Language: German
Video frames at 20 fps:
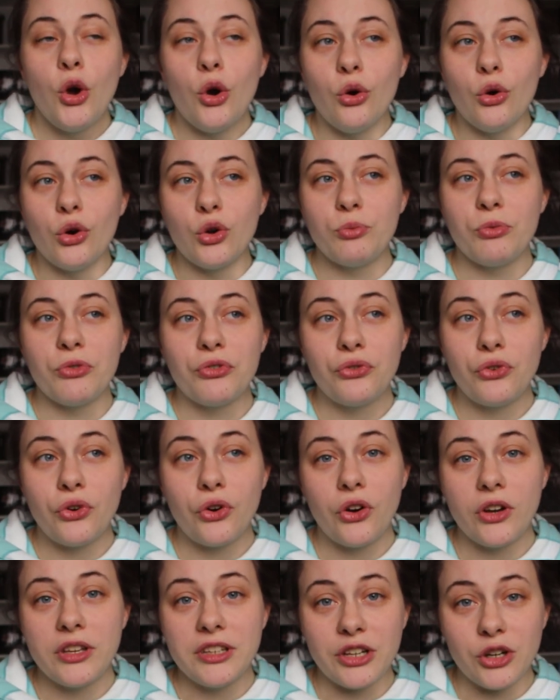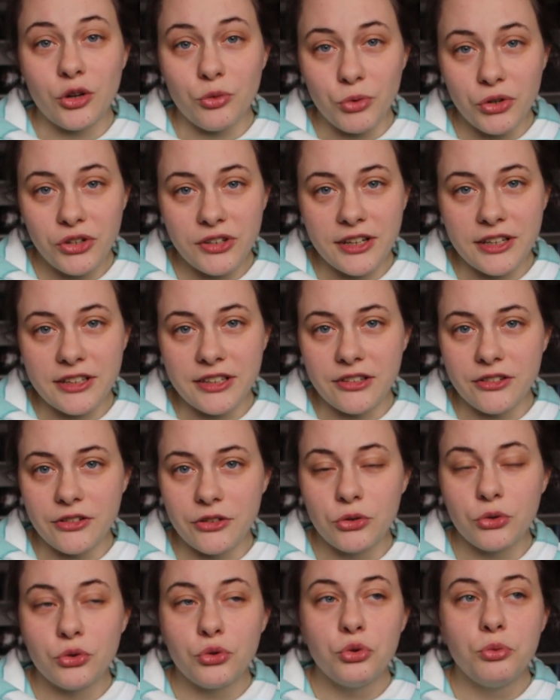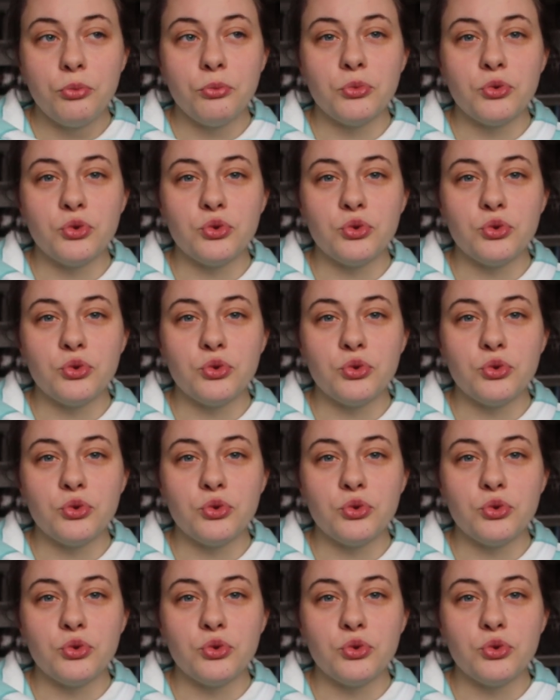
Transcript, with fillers: Und bevor ihre Mutter ihr irgendeinen Typen